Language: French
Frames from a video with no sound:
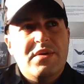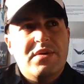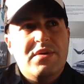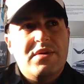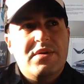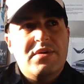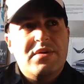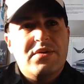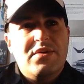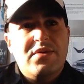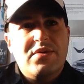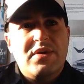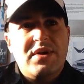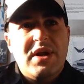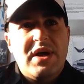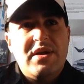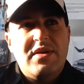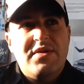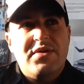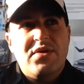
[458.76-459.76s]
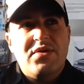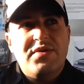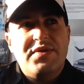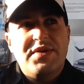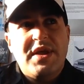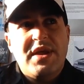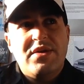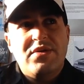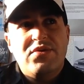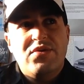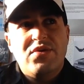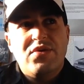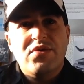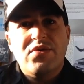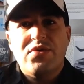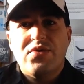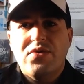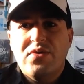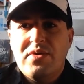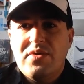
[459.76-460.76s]
Euh, donc là, les antennes de
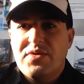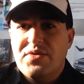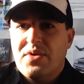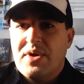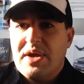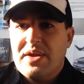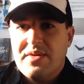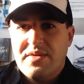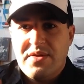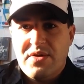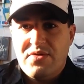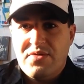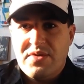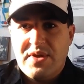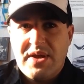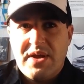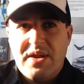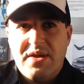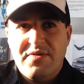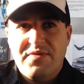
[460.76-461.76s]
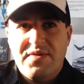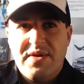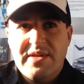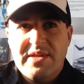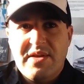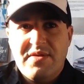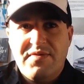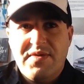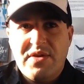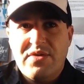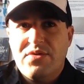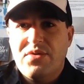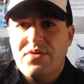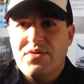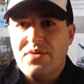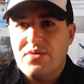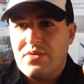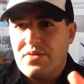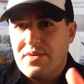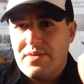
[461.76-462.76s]
recul, ils sont restés jusqu'à la fin de la phase
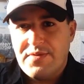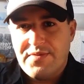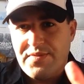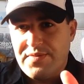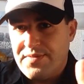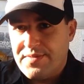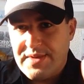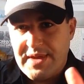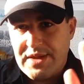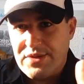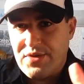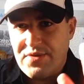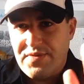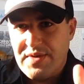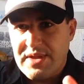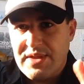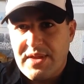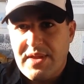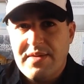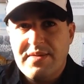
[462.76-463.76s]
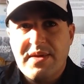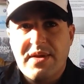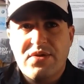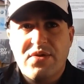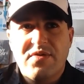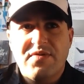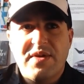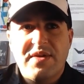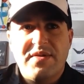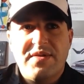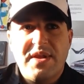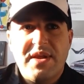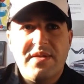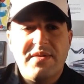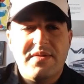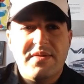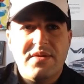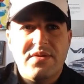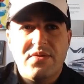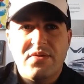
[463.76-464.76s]
2, donc 95-96.
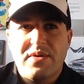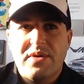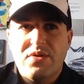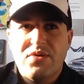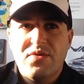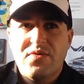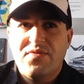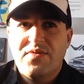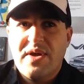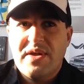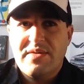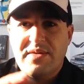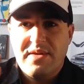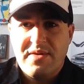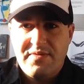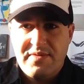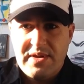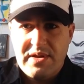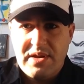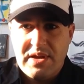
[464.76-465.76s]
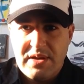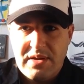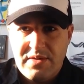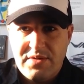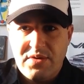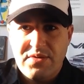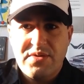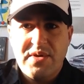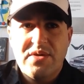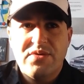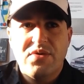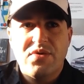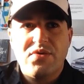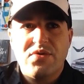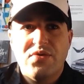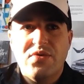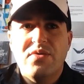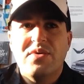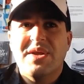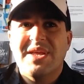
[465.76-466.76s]
Donc les deux phases avaient les antennes de
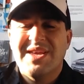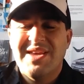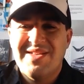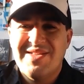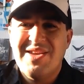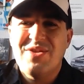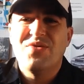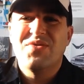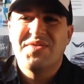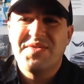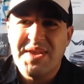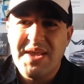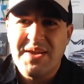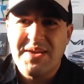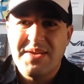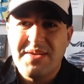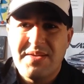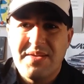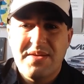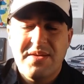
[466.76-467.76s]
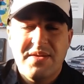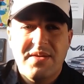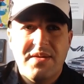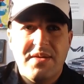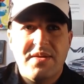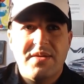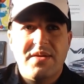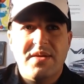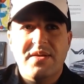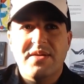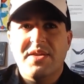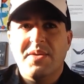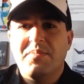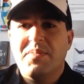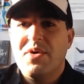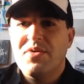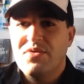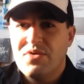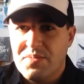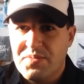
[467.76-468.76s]
recul qui étaient de série, qui n'étaient
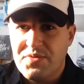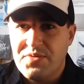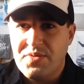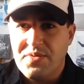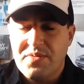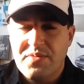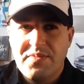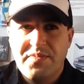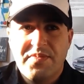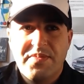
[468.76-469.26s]
pas une option.